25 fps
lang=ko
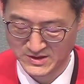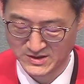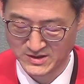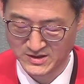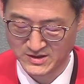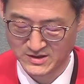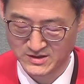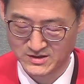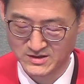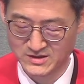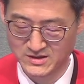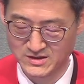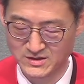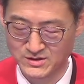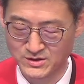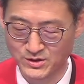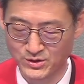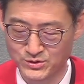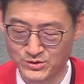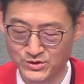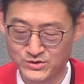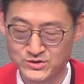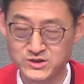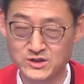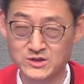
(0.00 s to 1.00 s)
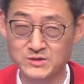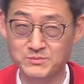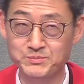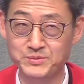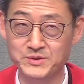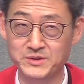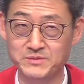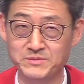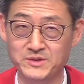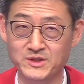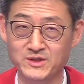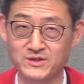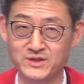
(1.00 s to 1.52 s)
그 겉옷을
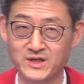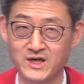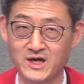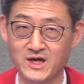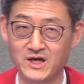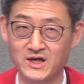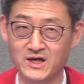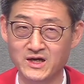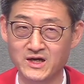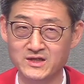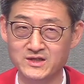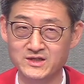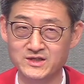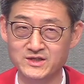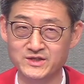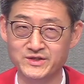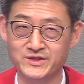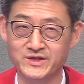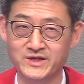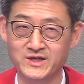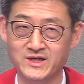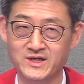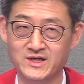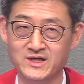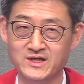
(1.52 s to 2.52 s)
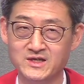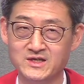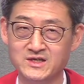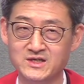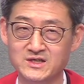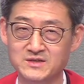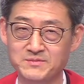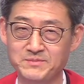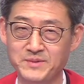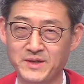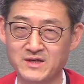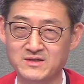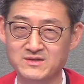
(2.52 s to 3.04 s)
피며 나아가는
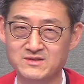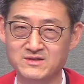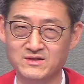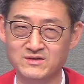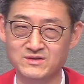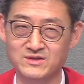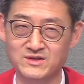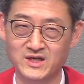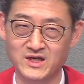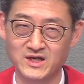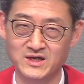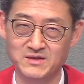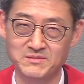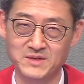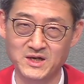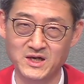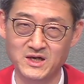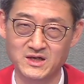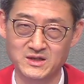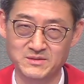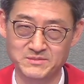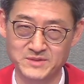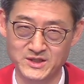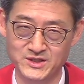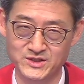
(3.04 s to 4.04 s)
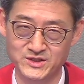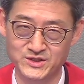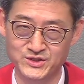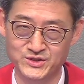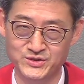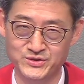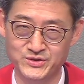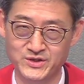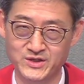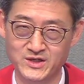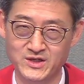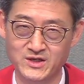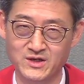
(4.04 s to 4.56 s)
그 백성들의
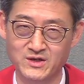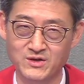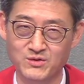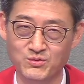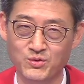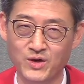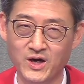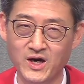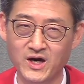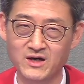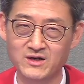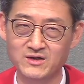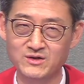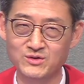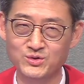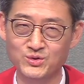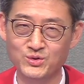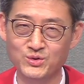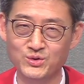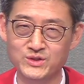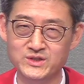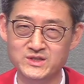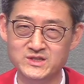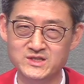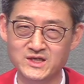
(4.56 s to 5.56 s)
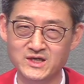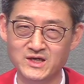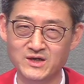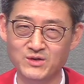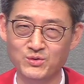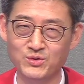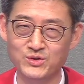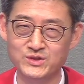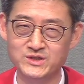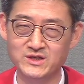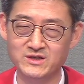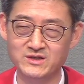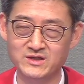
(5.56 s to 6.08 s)
마음에는 왕으로 이제
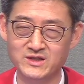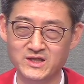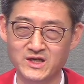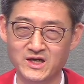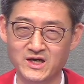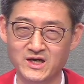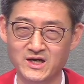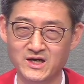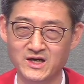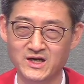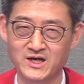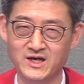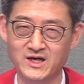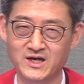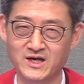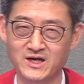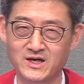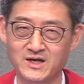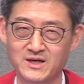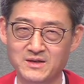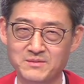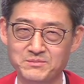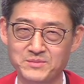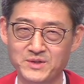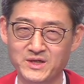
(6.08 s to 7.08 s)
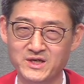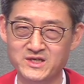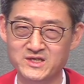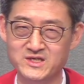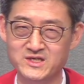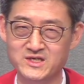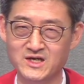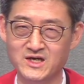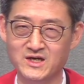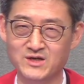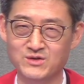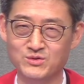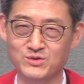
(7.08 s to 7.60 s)
오셨다,
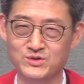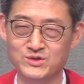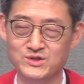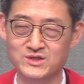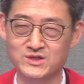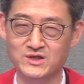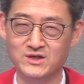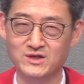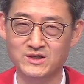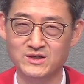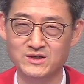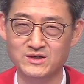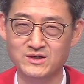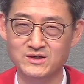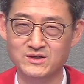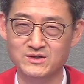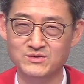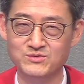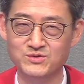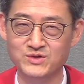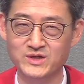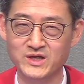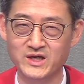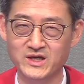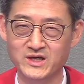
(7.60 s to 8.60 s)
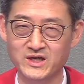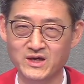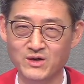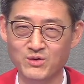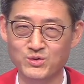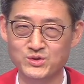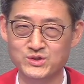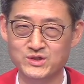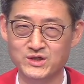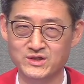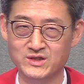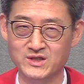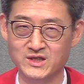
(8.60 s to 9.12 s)
메시아로서 우리에게
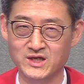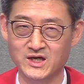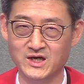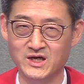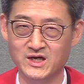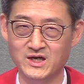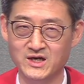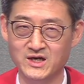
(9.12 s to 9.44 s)
오셨다,